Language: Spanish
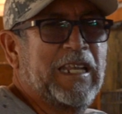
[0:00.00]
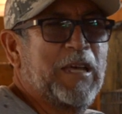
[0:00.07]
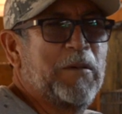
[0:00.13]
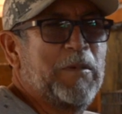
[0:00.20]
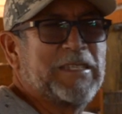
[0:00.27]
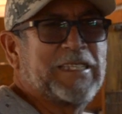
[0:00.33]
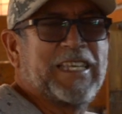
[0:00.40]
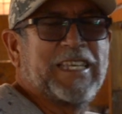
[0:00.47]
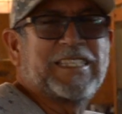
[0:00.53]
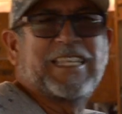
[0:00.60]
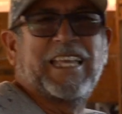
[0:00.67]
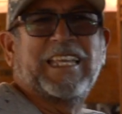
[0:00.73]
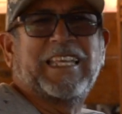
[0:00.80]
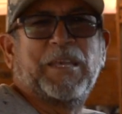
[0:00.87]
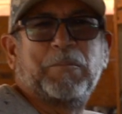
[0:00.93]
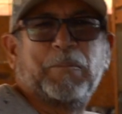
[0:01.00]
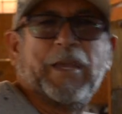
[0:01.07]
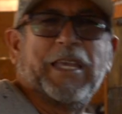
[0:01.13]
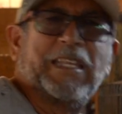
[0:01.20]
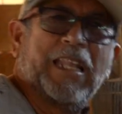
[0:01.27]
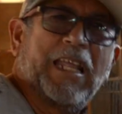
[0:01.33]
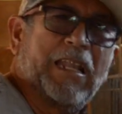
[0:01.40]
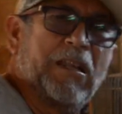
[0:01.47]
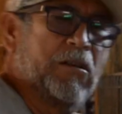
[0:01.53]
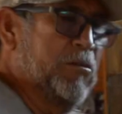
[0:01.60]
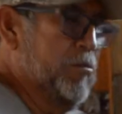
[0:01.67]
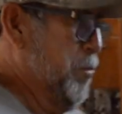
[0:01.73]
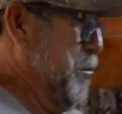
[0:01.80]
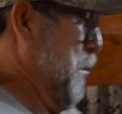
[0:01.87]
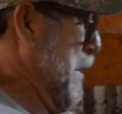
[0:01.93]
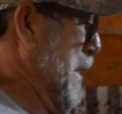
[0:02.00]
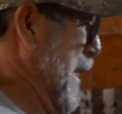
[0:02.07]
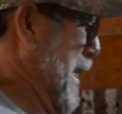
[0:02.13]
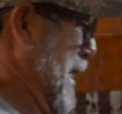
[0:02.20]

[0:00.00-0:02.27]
nada más que este hay que peinarlo porque